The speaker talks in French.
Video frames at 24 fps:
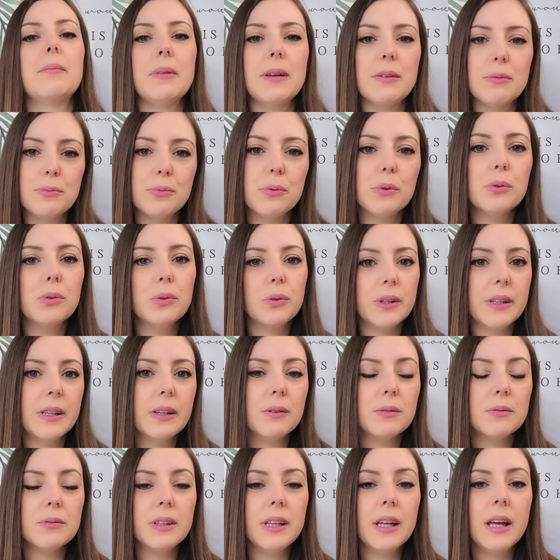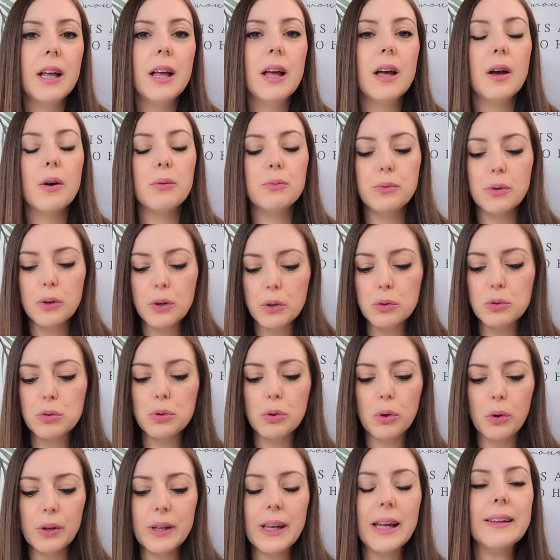Mais il faut donner envie. Faut que
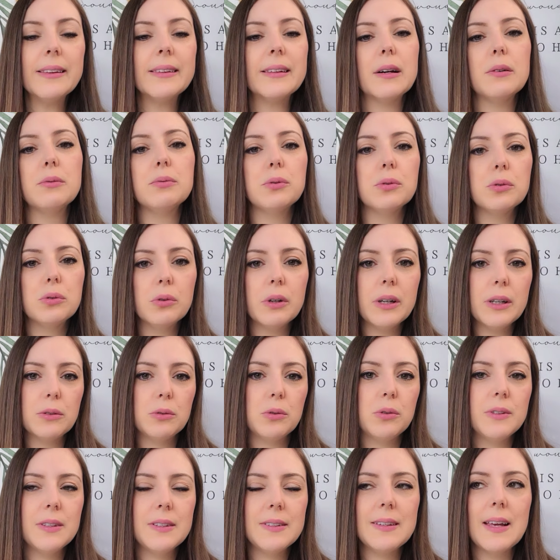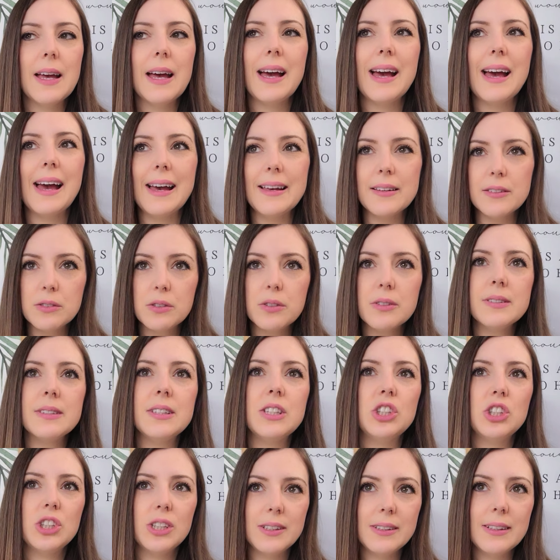tu regardes ta photo et que tu dises est-ce que
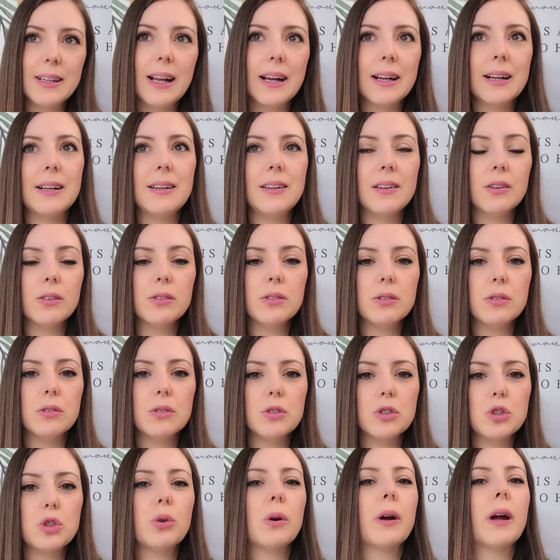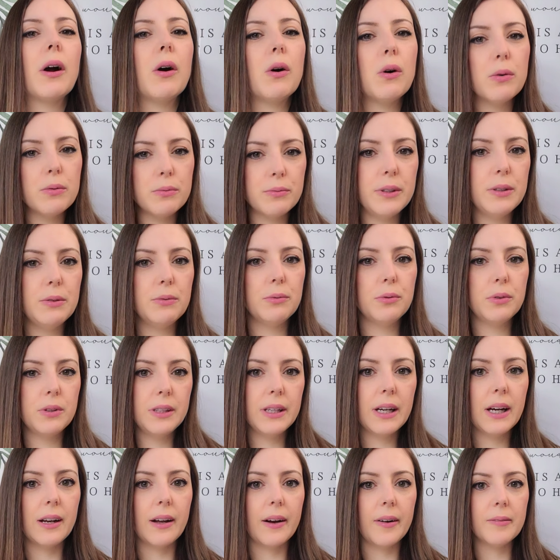si j'étais la cliente, j'aurais envie de
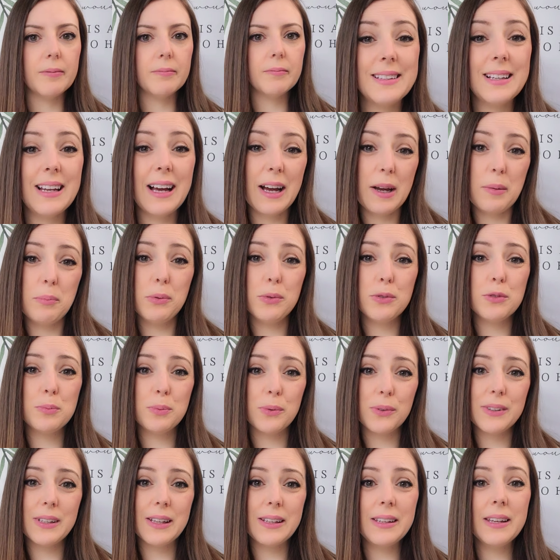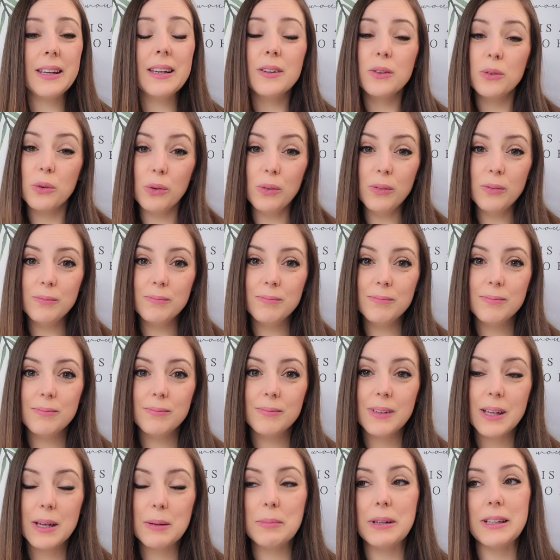venir là Si la réponse spontanée est non,
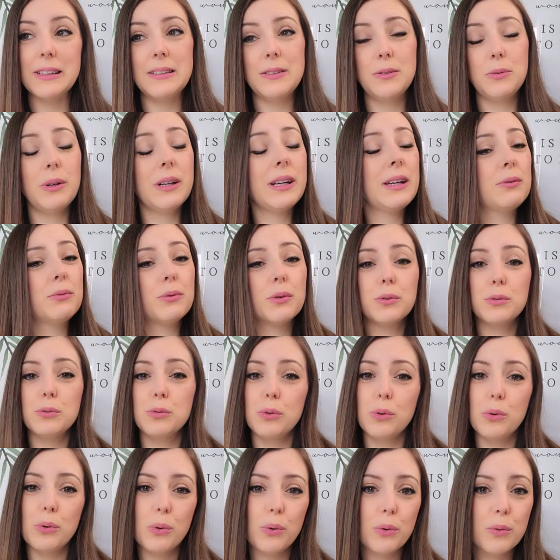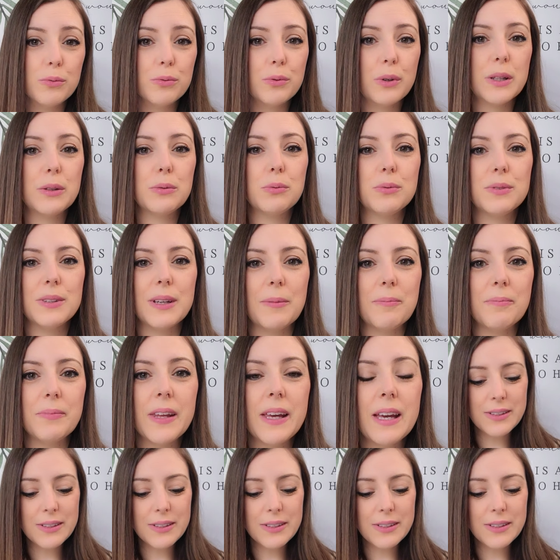eh ben dis-toi qu'il faut que tu revoies tout ça.